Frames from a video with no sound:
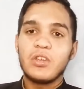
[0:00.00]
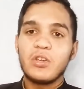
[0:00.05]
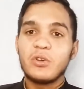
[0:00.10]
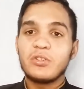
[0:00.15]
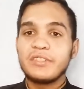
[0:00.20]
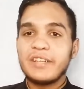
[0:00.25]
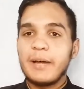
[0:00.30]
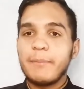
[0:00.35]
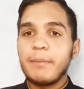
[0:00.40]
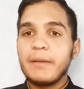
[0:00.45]
eu
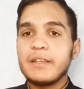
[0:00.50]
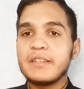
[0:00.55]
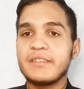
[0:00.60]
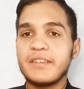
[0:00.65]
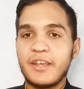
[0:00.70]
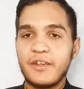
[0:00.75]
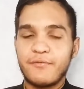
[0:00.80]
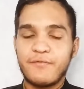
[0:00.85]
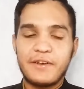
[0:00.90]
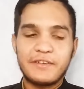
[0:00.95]
já
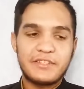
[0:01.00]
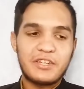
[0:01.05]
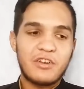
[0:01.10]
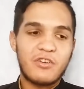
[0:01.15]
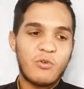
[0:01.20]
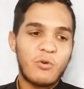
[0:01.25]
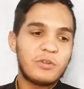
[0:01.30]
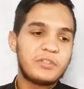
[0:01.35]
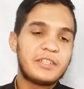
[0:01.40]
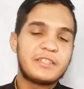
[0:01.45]
pensei em fazer
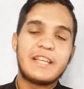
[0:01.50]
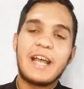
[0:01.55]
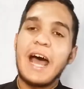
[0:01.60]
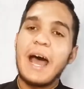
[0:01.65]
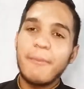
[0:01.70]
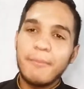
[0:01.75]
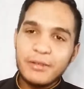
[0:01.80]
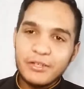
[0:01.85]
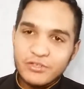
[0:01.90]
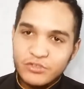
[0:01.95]
coisas
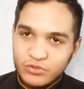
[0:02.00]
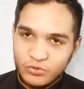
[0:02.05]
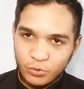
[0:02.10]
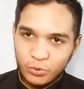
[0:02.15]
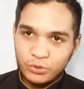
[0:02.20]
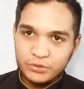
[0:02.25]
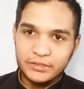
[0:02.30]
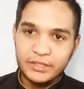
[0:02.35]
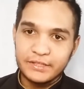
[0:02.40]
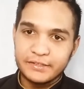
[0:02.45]

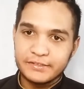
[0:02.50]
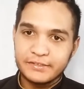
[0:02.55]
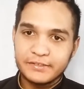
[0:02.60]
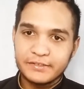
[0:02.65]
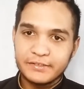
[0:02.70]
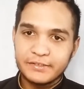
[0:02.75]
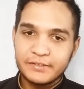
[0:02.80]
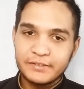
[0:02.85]
absurdas.